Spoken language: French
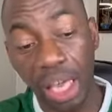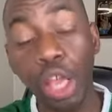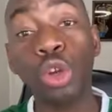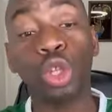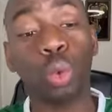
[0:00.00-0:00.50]
Et
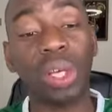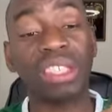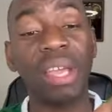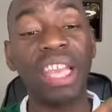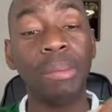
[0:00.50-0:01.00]
le
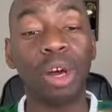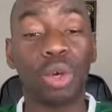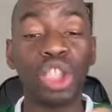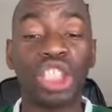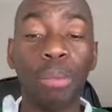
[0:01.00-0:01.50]
troisième élément
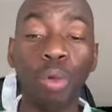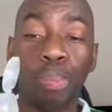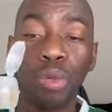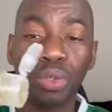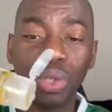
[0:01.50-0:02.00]
que j'aime le
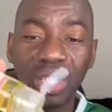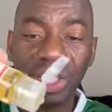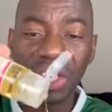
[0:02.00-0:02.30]
plus,